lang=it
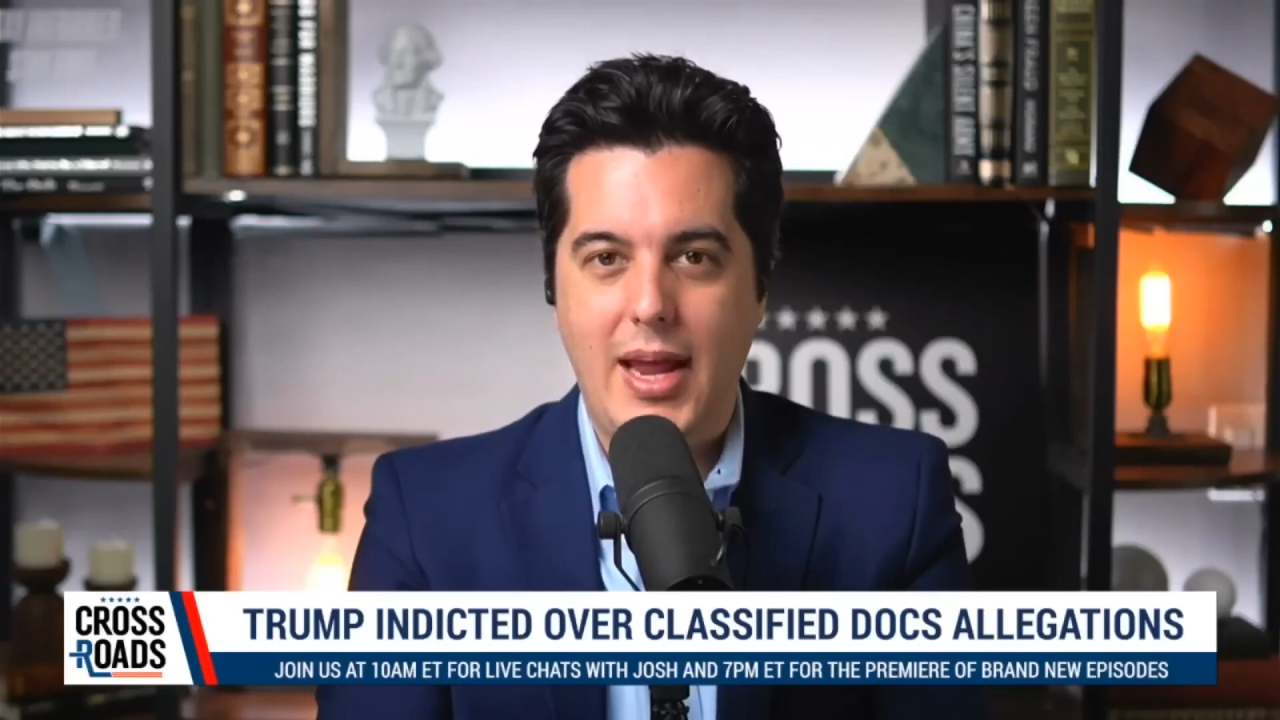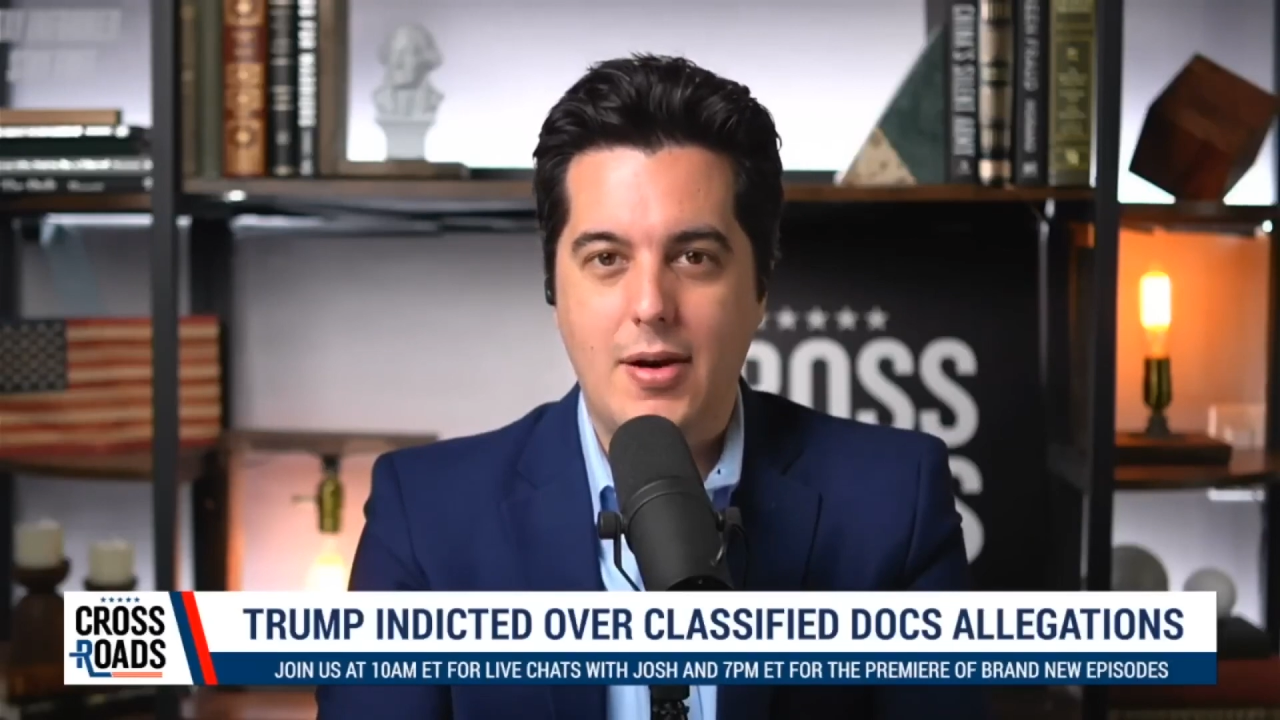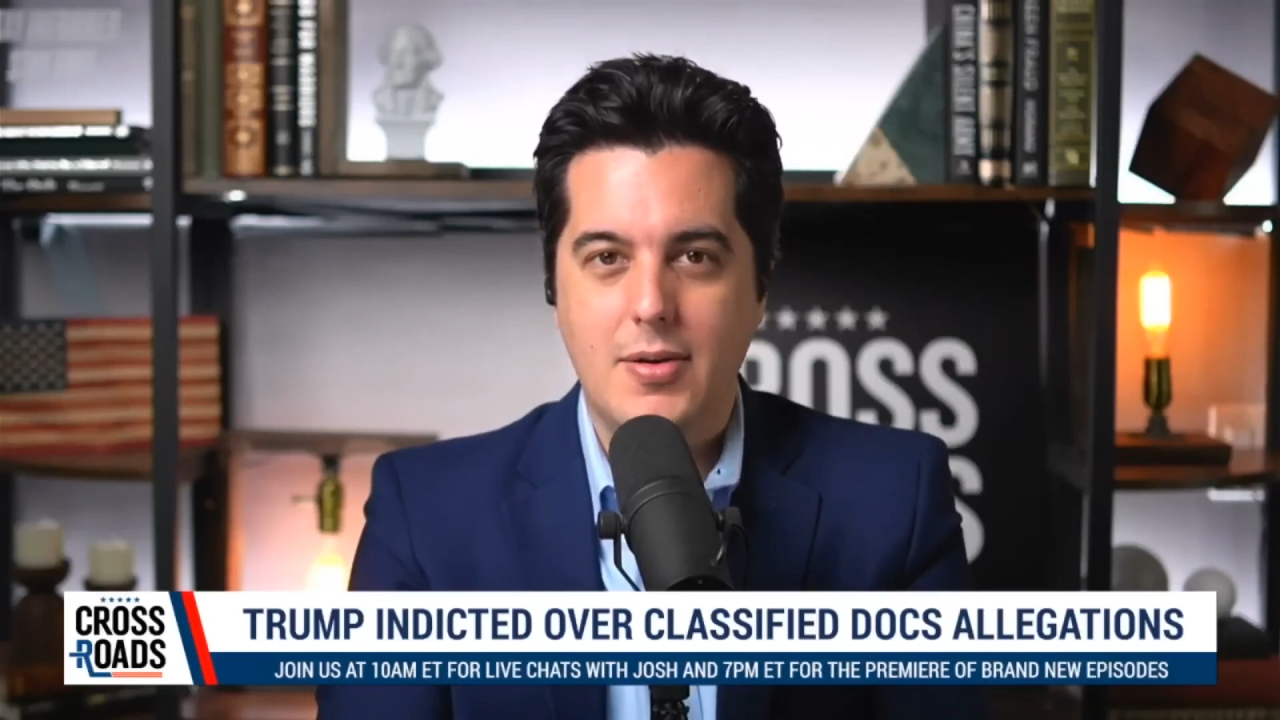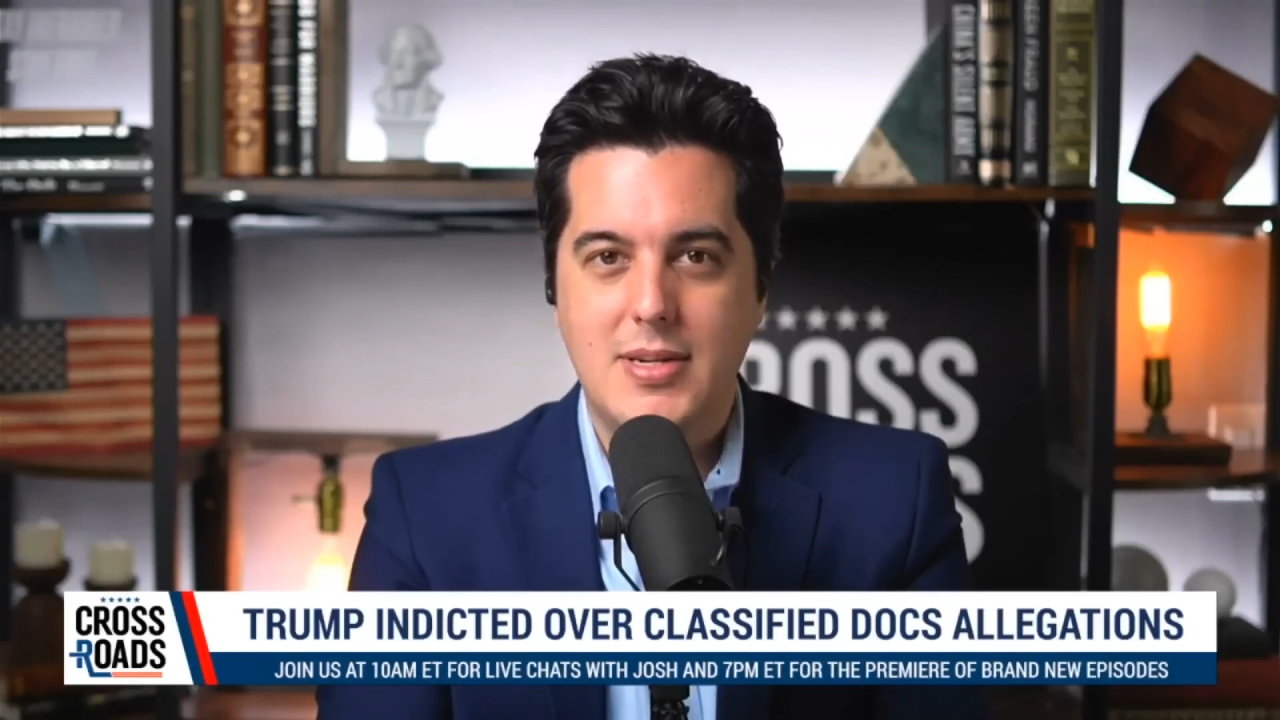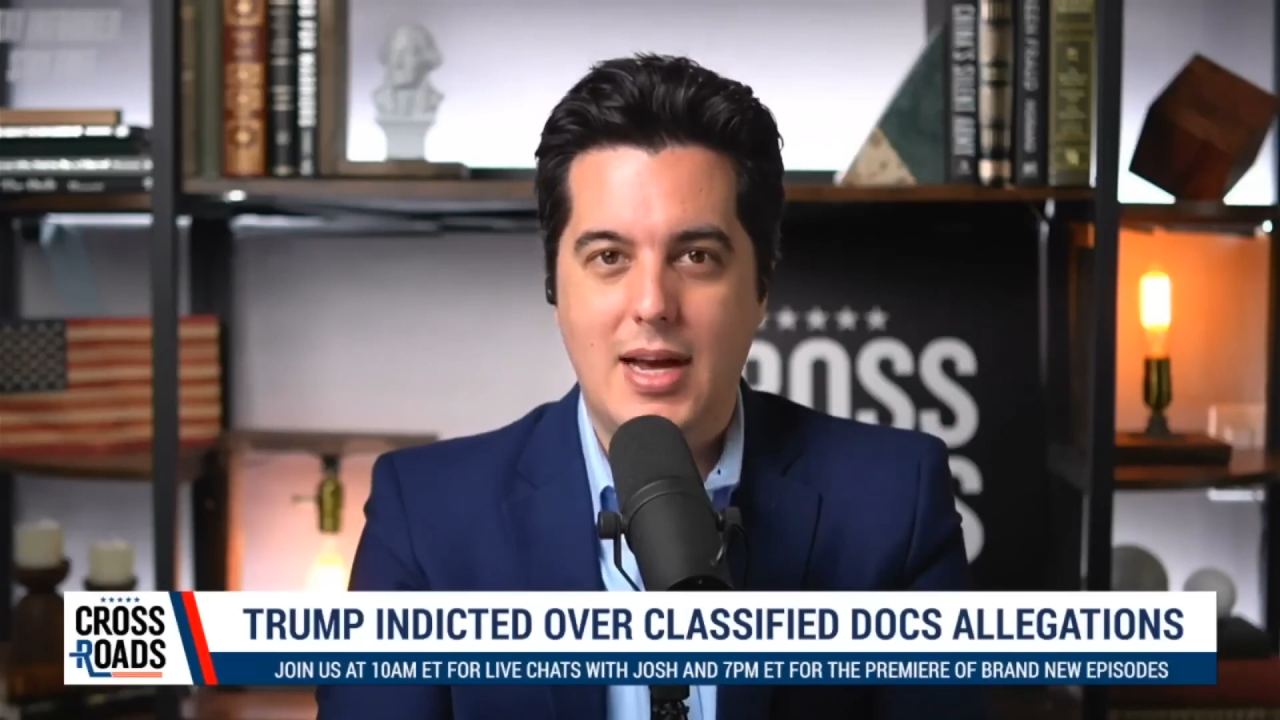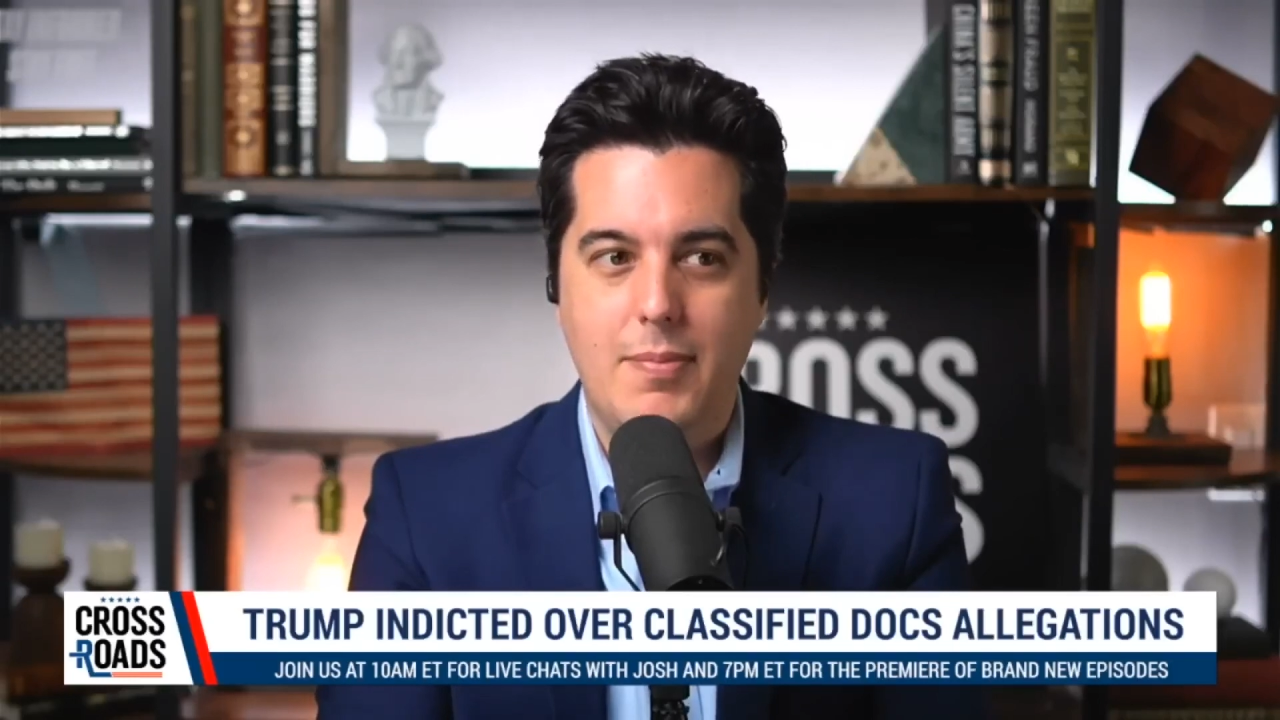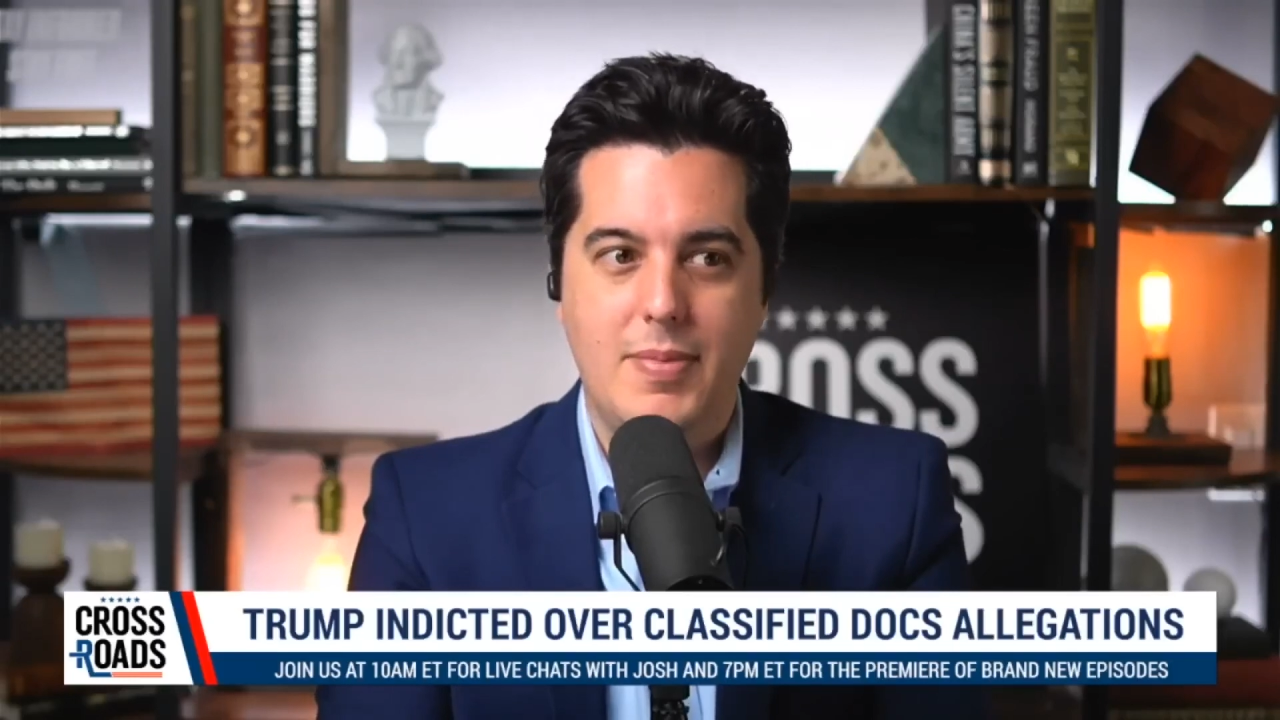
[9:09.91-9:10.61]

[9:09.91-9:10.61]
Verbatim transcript: onda che le